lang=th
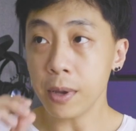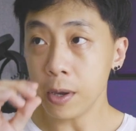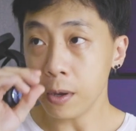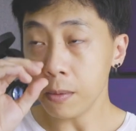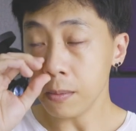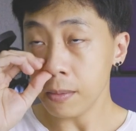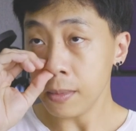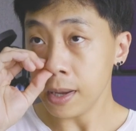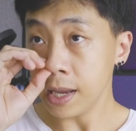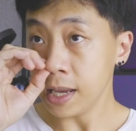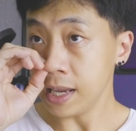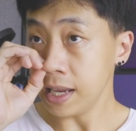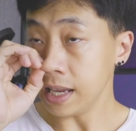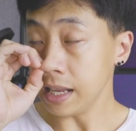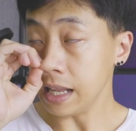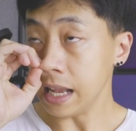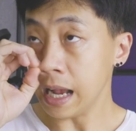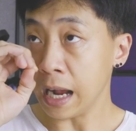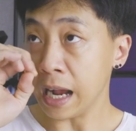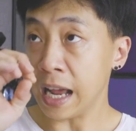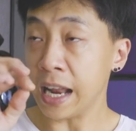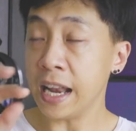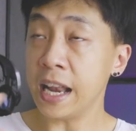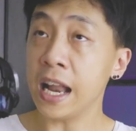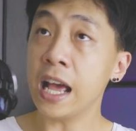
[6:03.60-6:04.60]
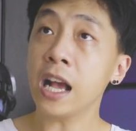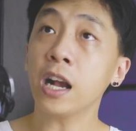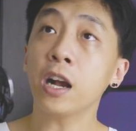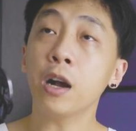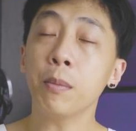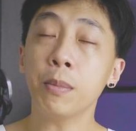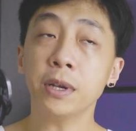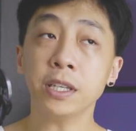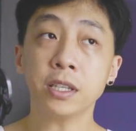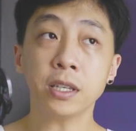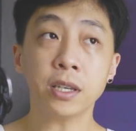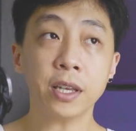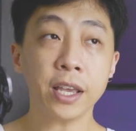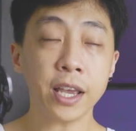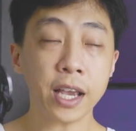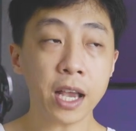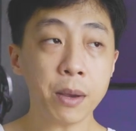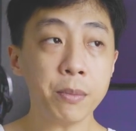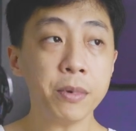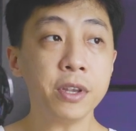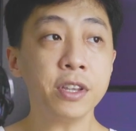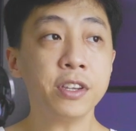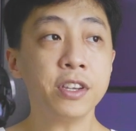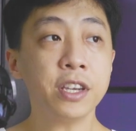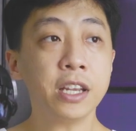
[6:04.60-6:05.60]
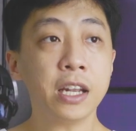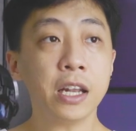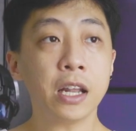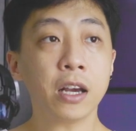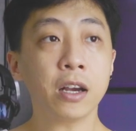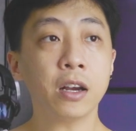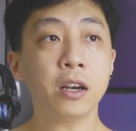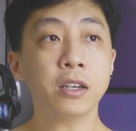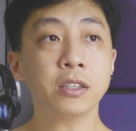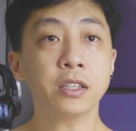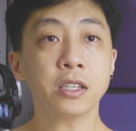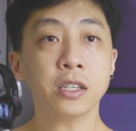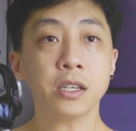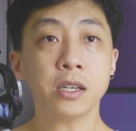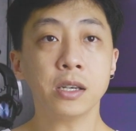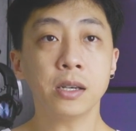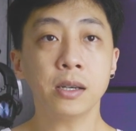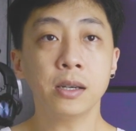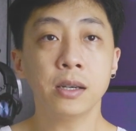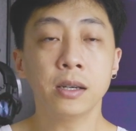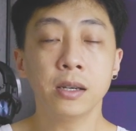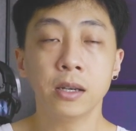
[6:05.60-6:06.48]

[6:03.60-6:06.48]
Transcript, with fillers: ไม่ไม่คิดอย่างนั้นนะก็ไปซื้อเคกาบีจินแล้วก็ซื้อ